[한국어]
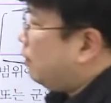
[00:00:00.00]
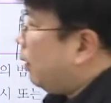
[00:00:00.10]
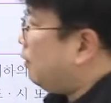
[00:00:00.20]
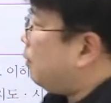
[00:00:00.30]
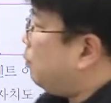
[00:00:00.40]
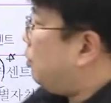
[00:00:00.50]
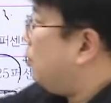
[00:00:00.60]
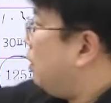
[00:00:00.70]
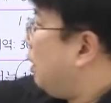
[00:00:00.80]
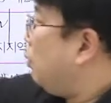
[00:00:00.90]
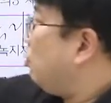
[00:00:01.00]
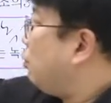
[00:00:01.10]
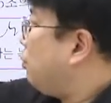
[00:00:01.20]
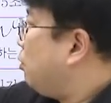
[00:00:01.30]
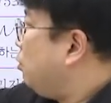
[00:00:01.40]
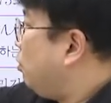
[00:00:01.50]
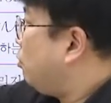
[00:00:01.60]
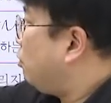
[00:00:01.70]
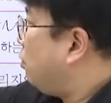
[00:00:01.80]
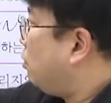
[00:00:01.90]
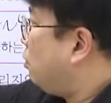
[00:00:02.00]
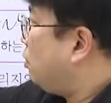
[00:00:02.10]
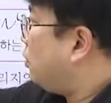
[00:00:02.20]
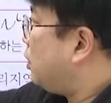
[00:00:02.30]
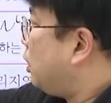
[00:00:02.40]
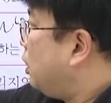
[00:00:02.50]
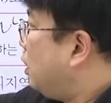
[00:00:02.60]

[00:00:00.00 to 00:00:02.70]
40%인데 50%를 올려준 거고, 그지?